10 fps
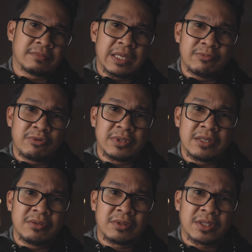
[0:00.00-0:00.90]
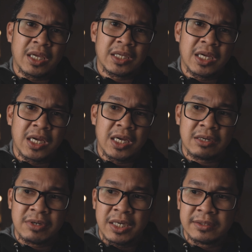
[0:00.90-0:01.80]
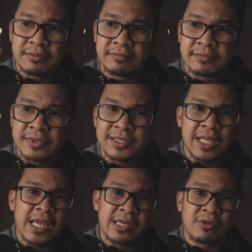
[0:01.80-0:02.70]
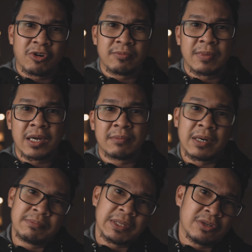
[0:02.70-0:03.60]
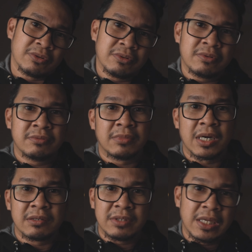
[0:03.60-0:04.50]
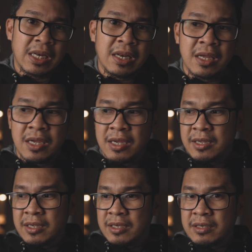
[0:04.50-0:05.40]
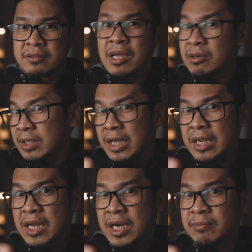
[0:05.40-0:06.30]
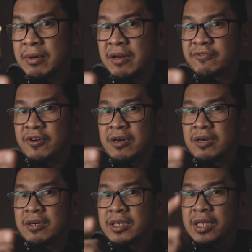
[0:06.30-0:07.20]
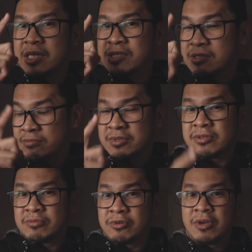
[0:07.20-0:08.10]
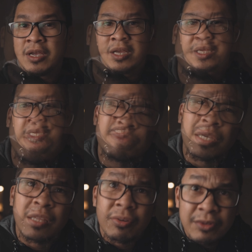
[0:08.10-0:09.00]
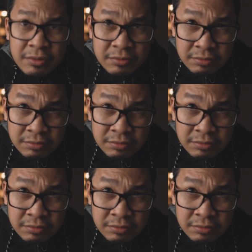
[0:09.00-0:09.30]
himog nindot kay nga kuan steak or mga barbecue mga grill na ako'y kailangan ma-refer in case gusto mo chat ako no